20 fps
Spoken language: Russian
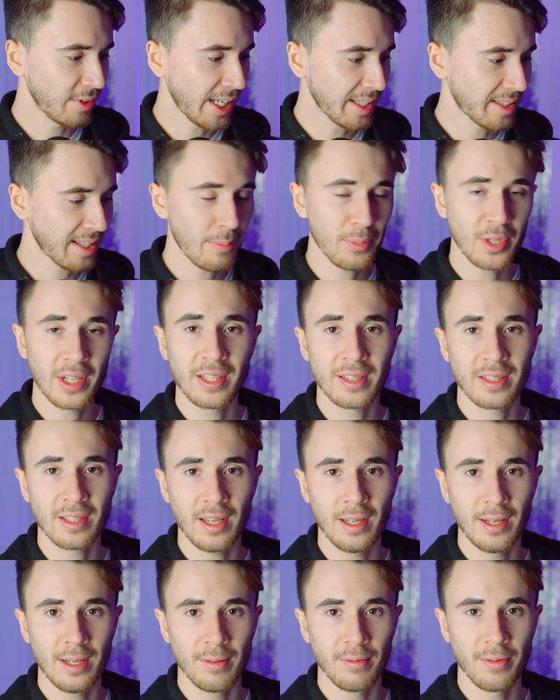волосами на
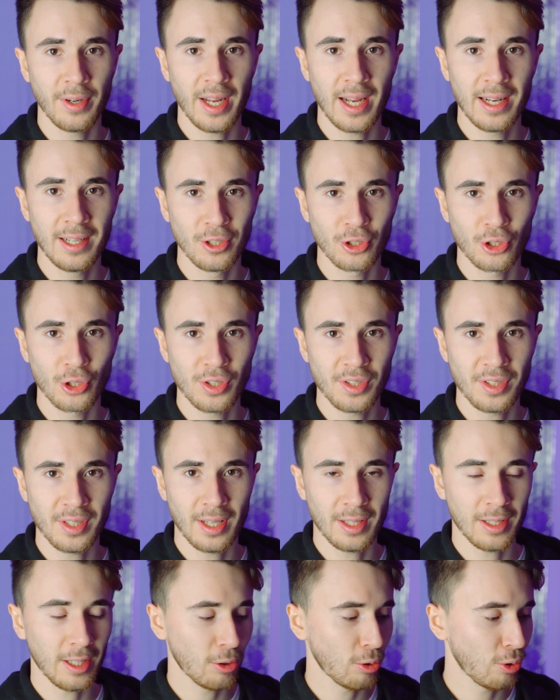лице или в реальной жизни
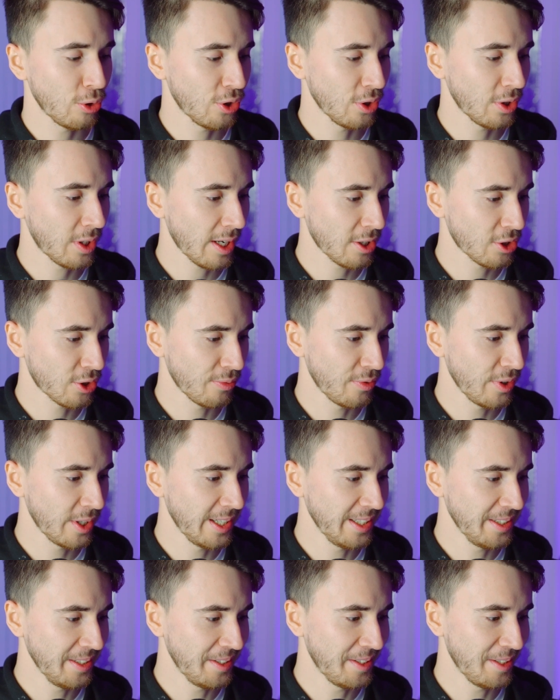она точно так же
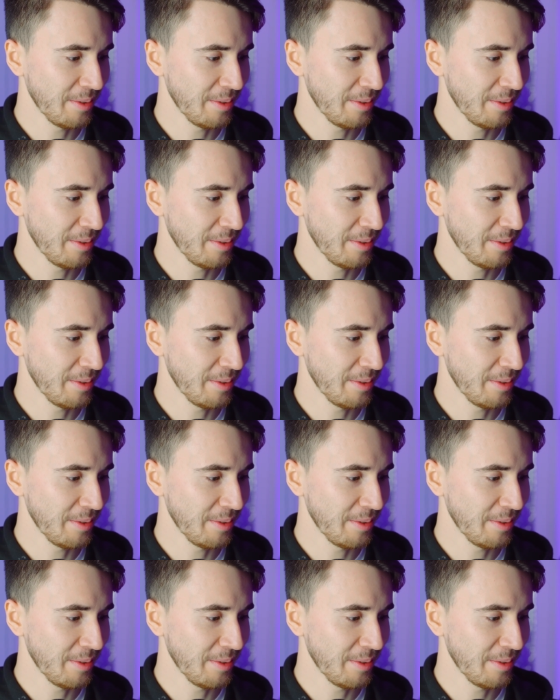выглядит?